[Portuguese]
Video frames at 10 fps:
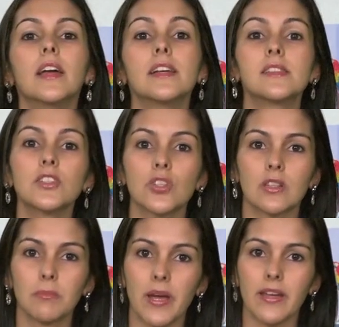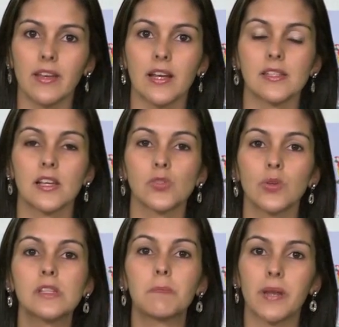Existem também as
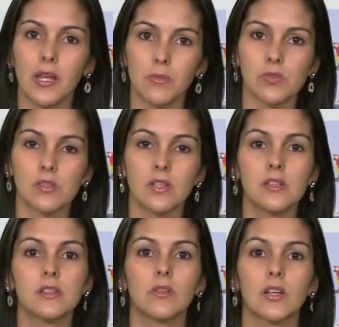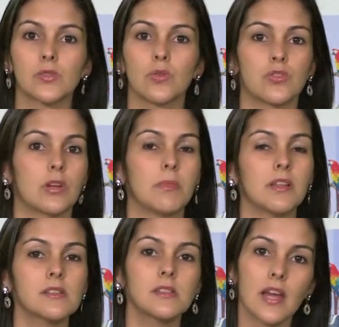rações prêmios, que são rações já
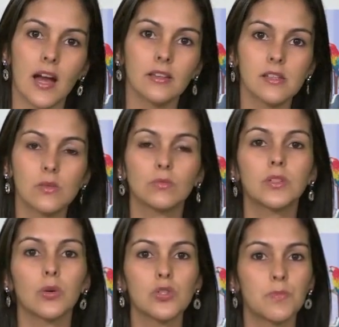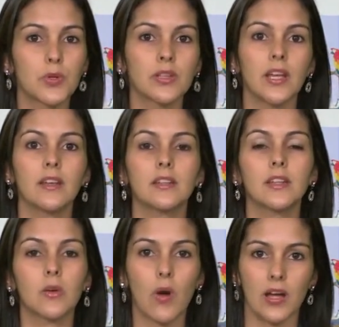balanceadas com teor de proteína
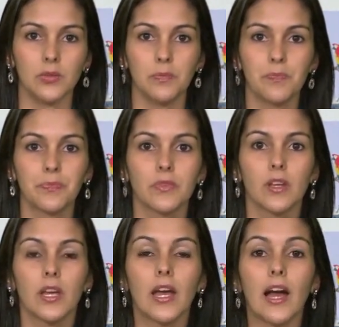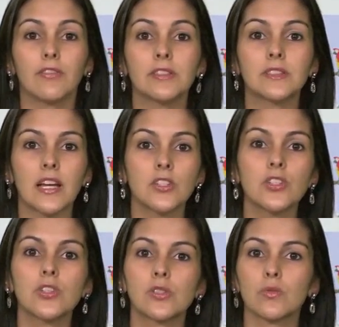adequado. A
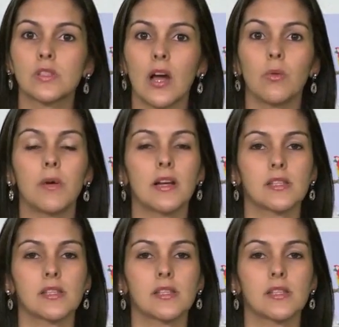vantagem de se usar uma